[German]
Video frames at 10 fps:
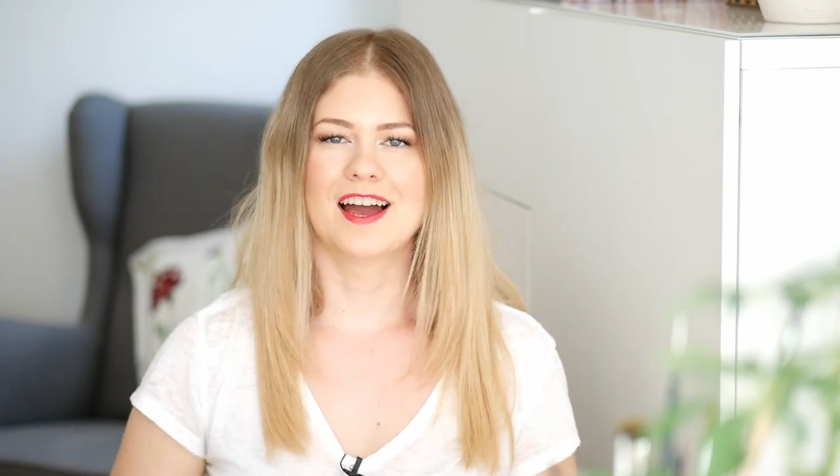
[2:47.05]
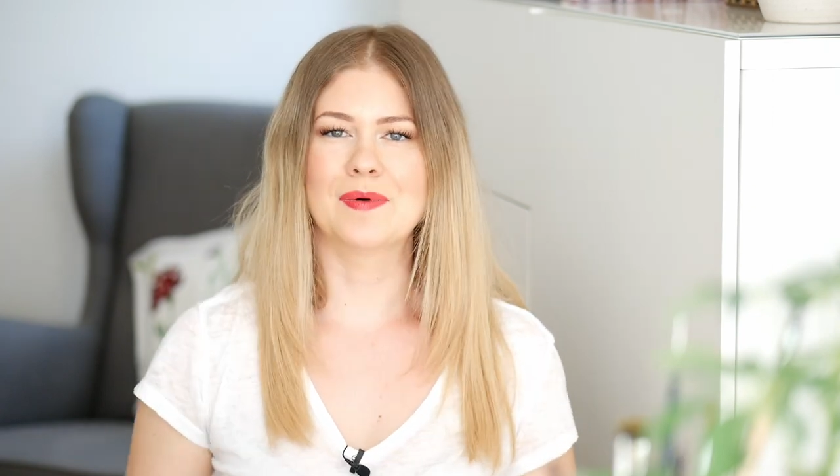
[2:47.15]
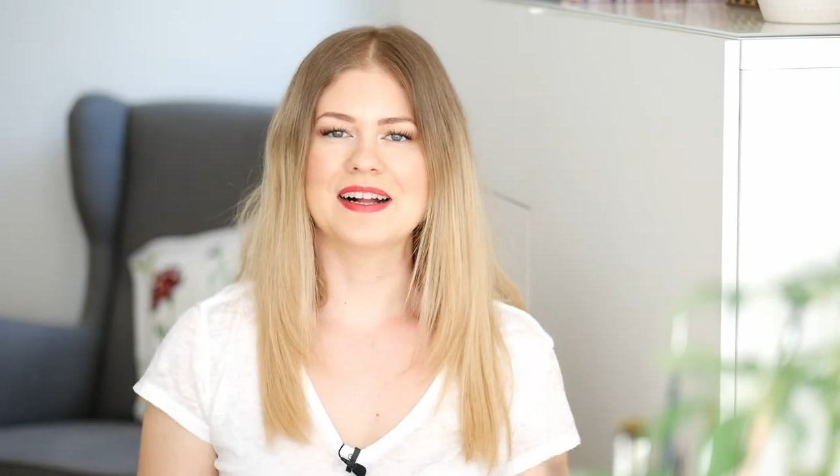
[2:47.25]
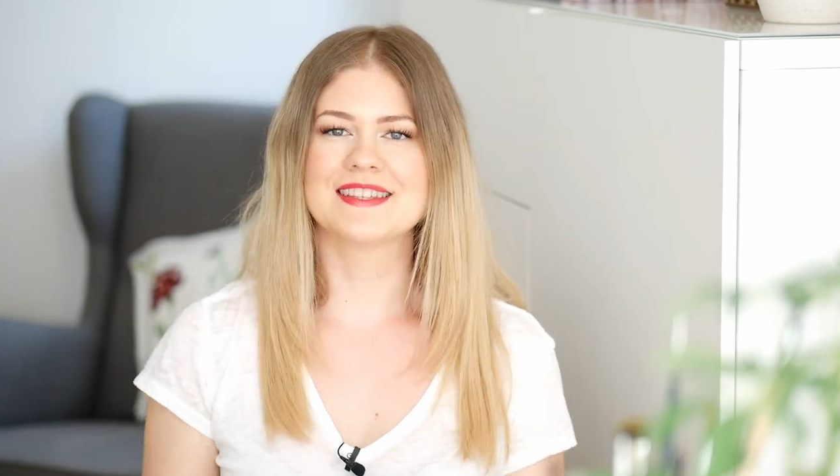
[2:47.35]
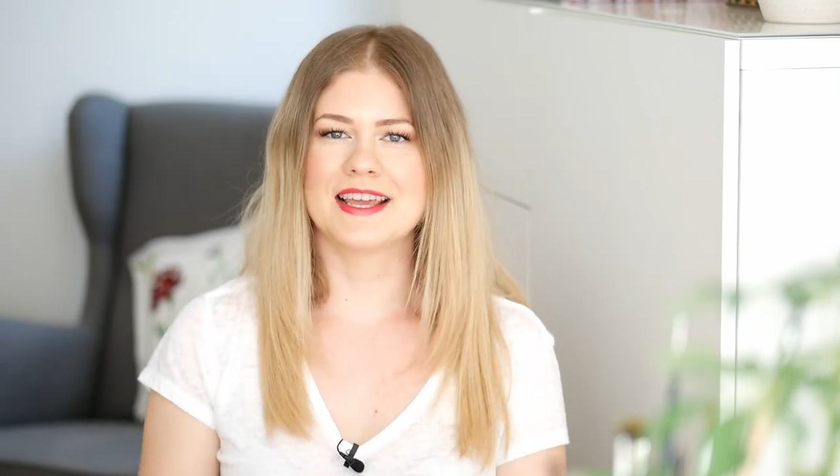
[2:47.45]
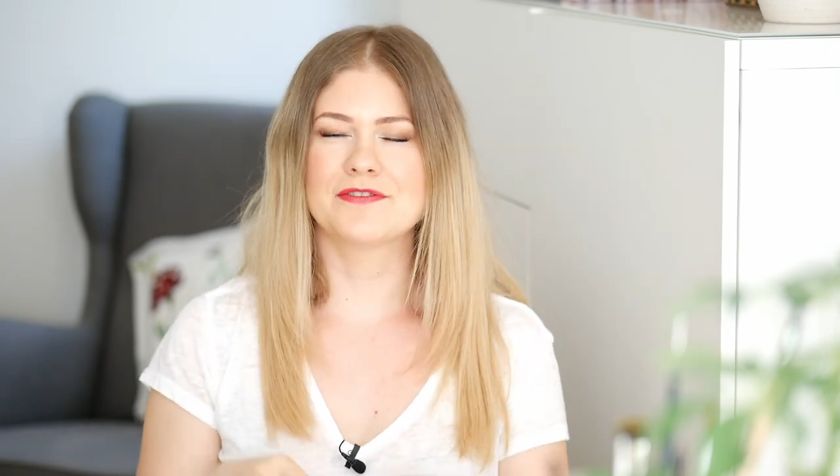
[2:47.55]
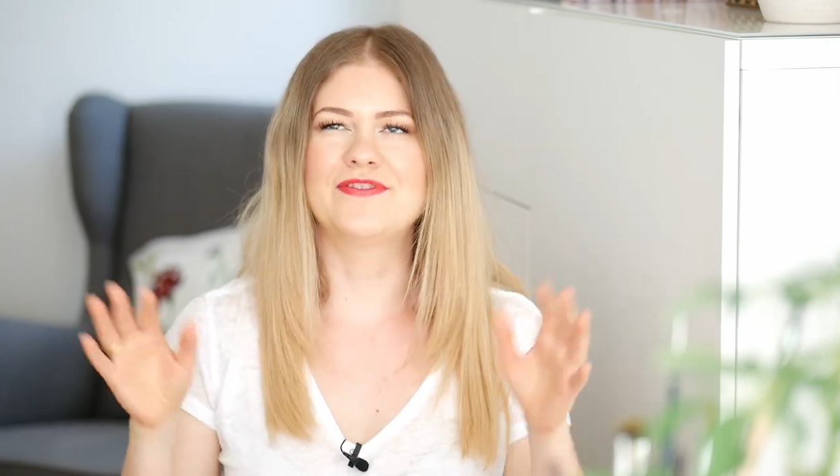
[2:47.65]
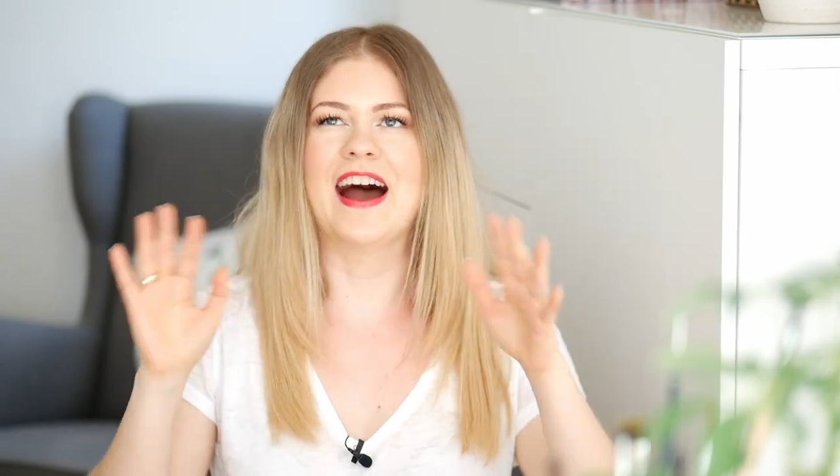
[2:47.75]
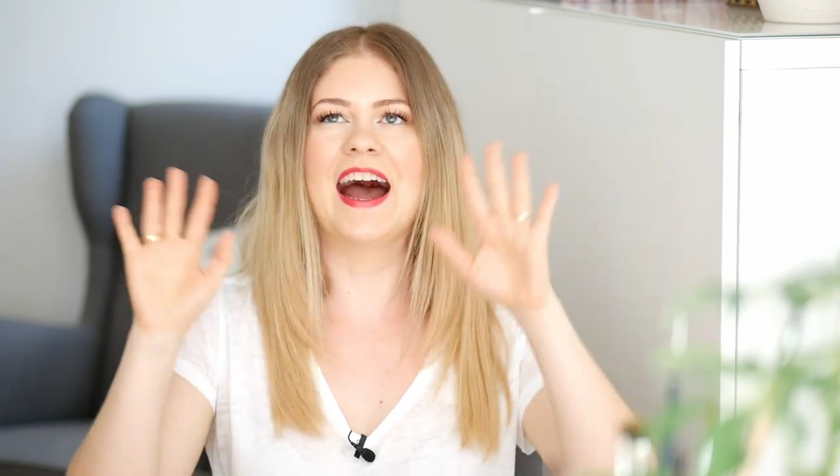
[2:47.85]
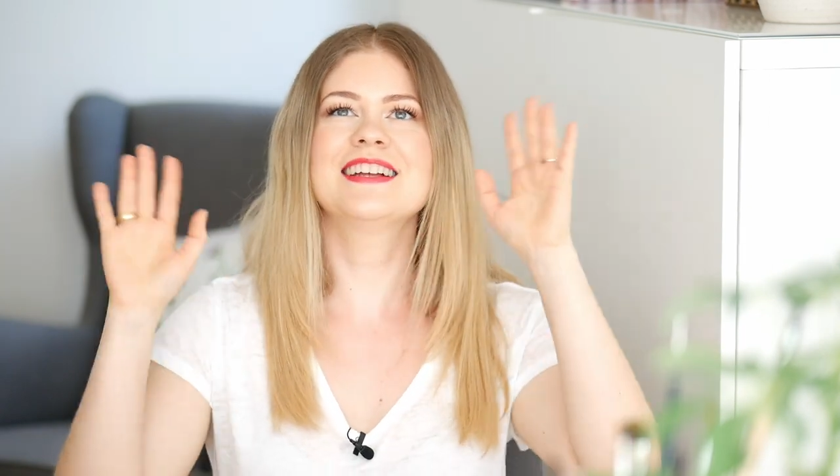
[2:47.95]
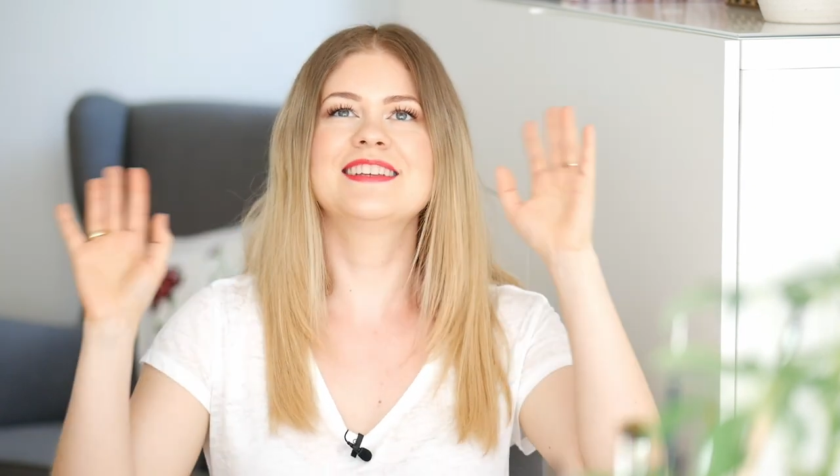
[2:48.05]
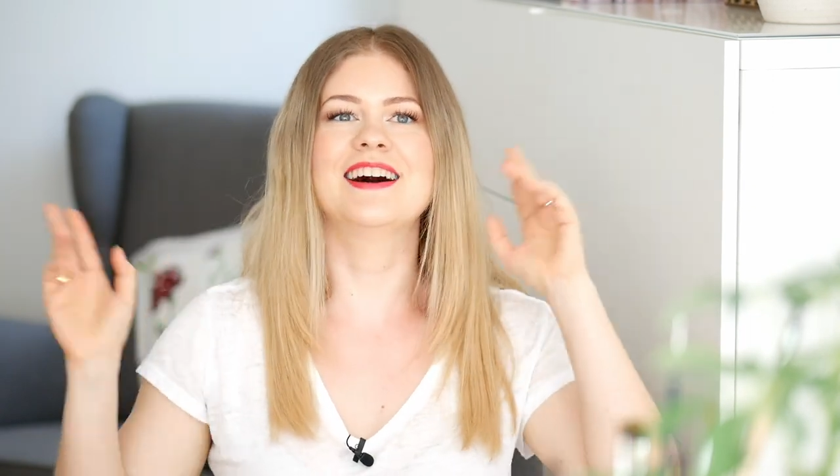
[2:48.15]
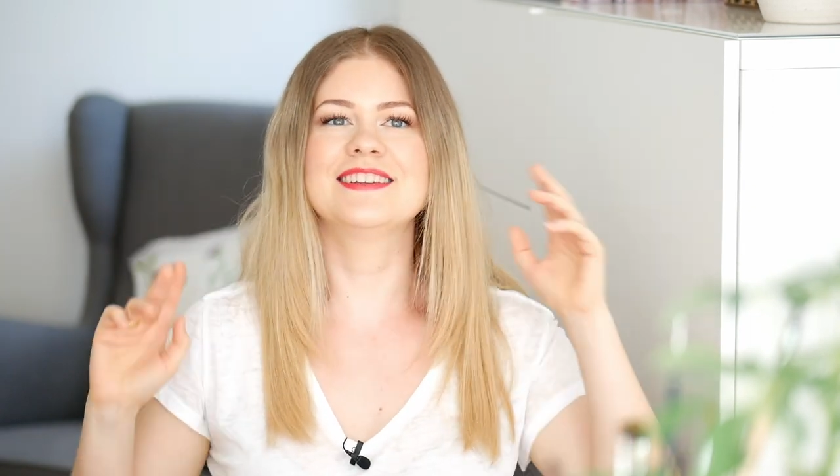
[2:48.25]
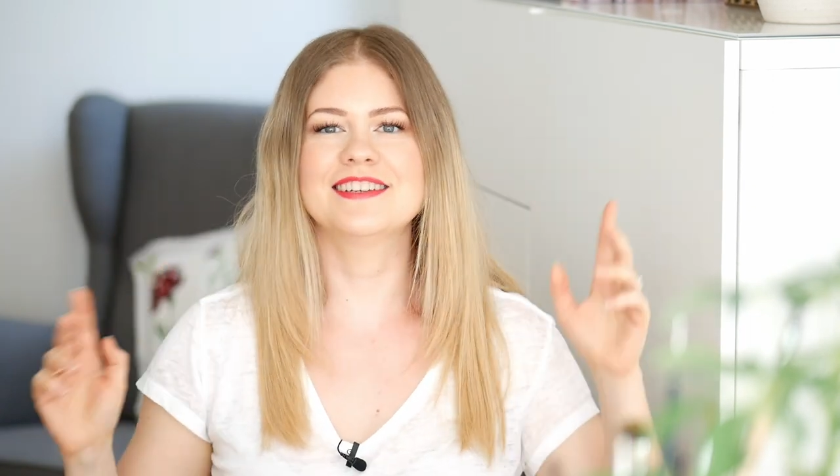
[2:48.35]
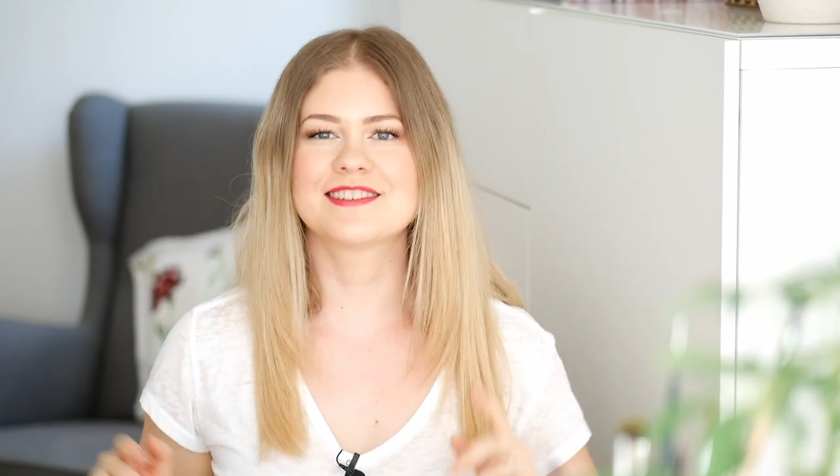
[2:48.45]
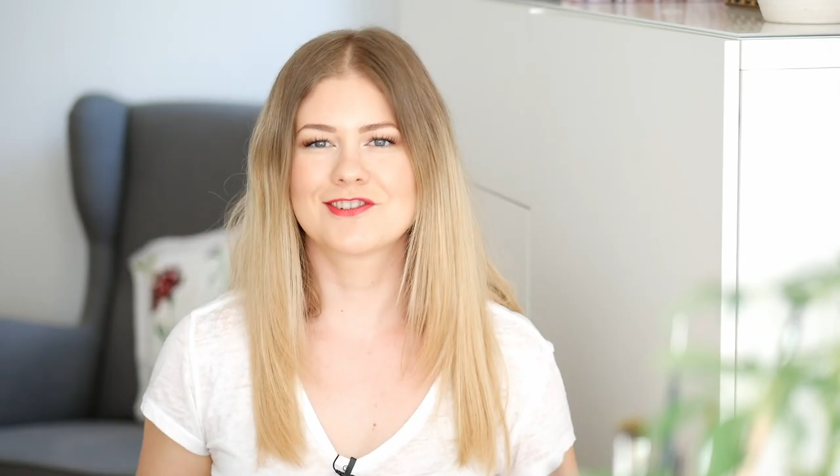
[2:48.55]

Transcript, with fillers: Aber als der Vater des